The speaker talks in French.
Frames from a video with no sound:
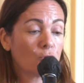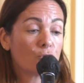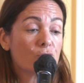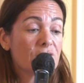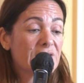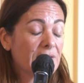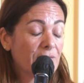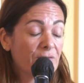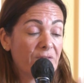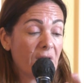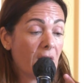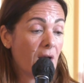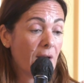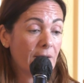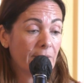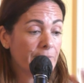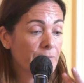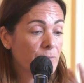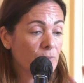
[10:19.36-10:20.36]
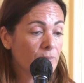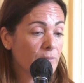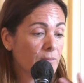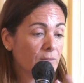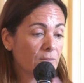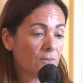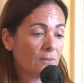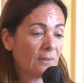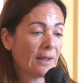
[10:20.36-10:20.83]
tous, enfin,
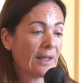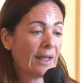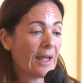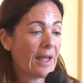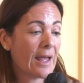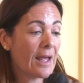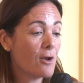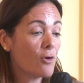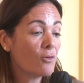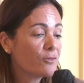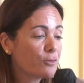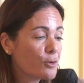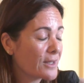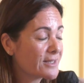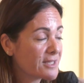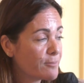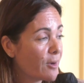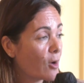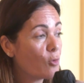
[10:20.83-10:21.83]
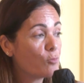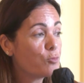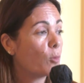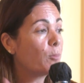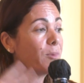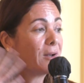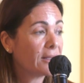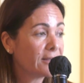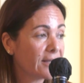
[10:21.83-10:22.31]
elle en veut à ses parents
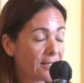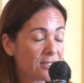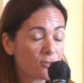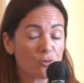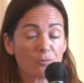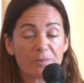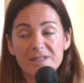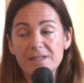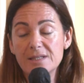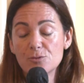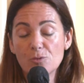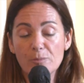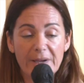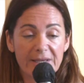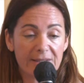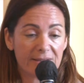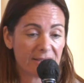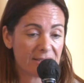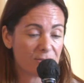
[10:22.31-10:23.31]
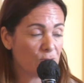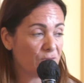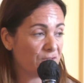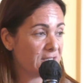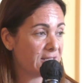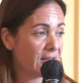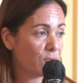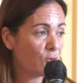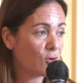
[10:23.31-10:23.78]
pour plein de raisons, parce qu'ils n'ont pas été
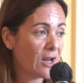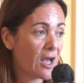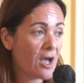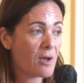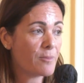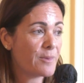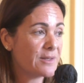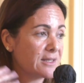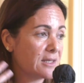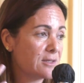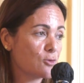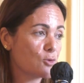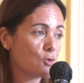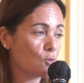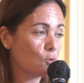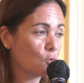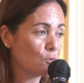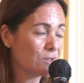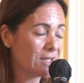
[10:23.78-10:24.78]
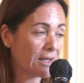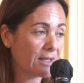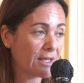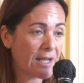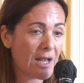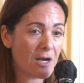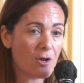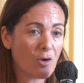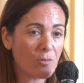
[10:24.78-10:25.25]
suffisamment là, parce qu'ils se sont
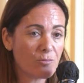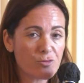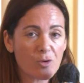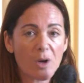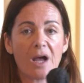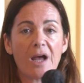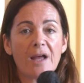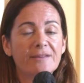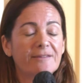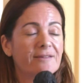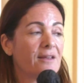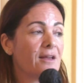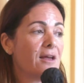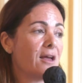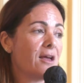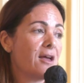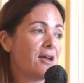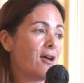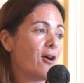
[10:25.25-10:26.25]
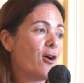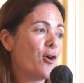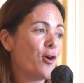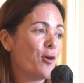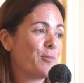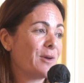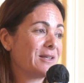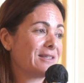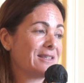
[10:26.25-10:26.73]
consacrés à leur boîte,
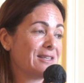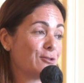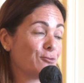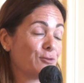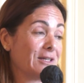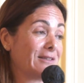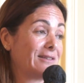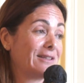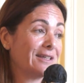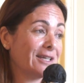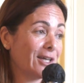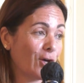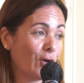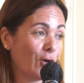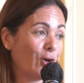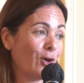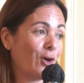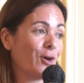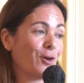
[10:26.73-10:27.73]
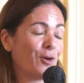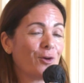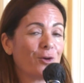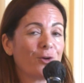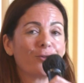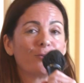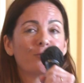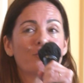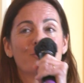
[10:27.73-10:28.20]
euh, parce qu'ils ont été
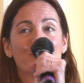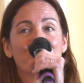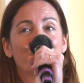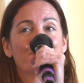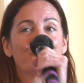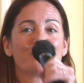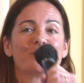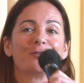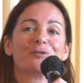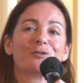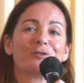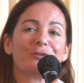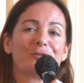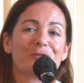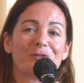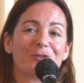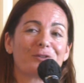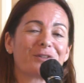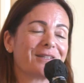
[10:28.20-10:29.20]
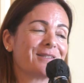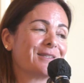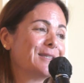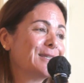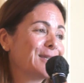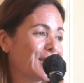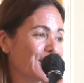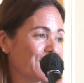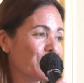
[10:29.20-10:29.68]
euh, euh, de,
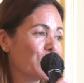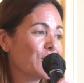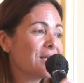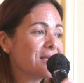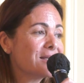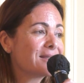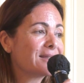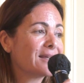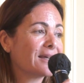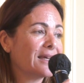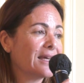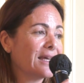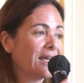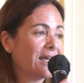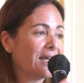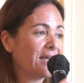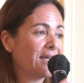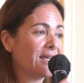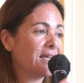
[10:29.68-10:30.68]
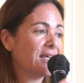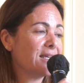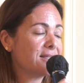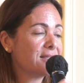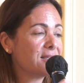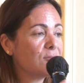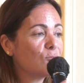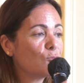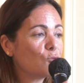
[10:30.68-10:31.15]
fantastiques égoïstes. Et, et
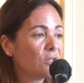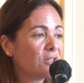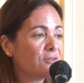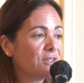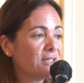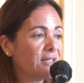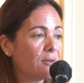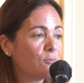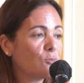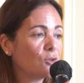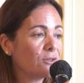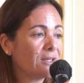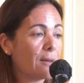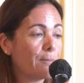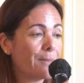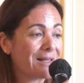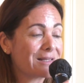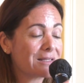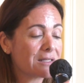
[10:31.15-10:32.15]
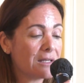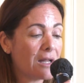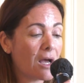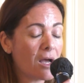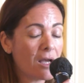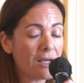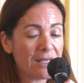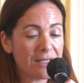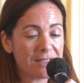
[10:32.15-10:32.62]
Simon, évidemment, n'a pas
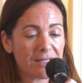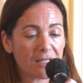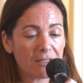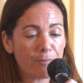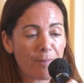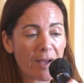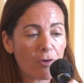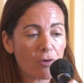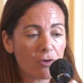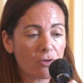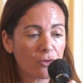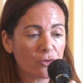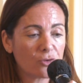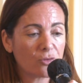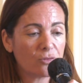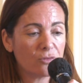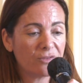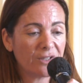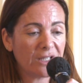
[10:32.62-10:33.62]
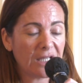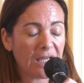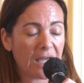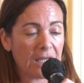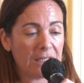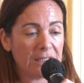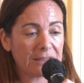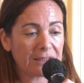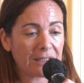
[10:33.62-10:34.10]
cela. Et cette parole retrouvée,
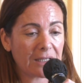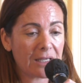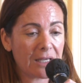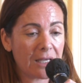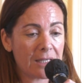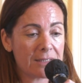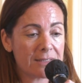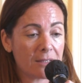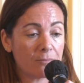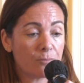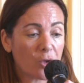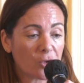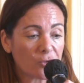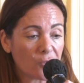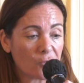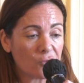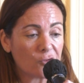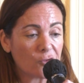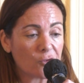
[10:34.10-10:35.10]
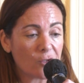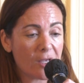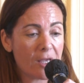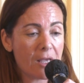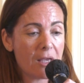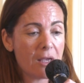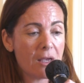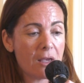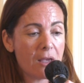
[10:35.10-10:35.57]
elle est très importante,
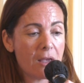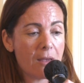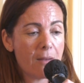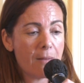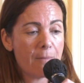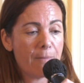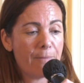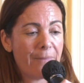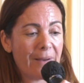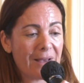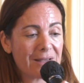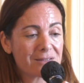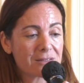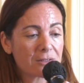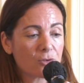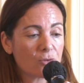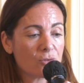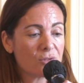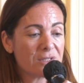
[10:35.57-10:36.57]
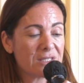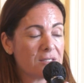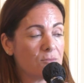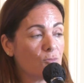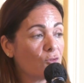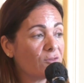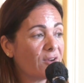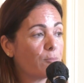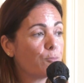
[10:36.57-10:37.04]
parce que
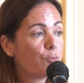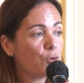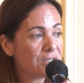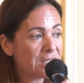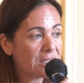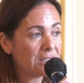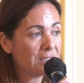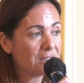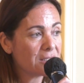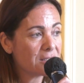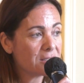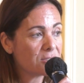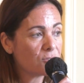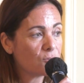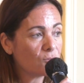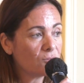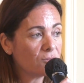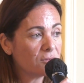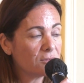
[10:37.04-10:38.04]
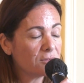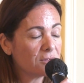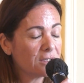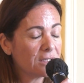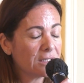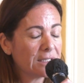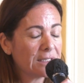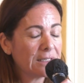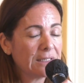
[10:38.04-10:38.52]
Simon va poser des questions
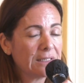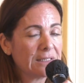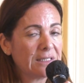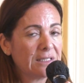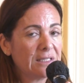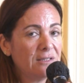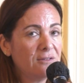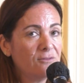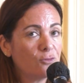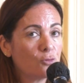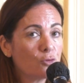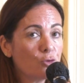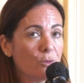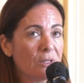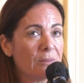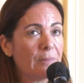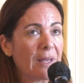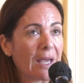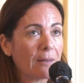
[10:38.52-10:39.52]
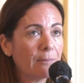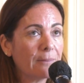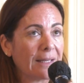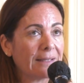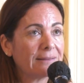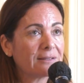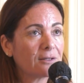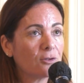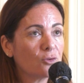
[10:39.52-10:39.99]
qui vont lui
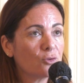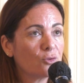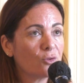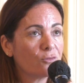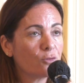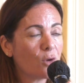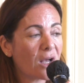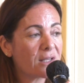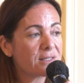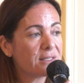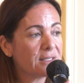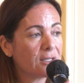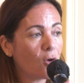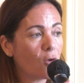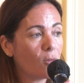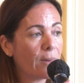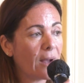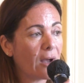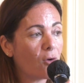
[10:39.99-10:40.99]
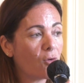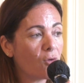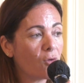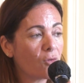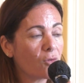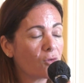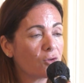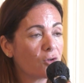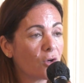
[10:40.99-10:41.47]
permettre de voir ses
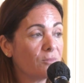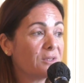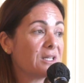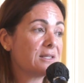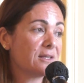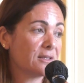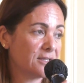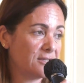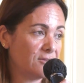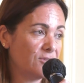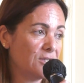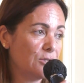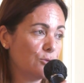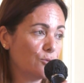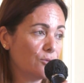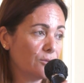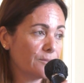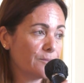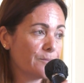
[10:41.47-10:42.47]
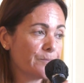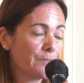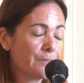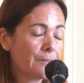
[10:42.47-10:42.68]
grands-parents comme des individus.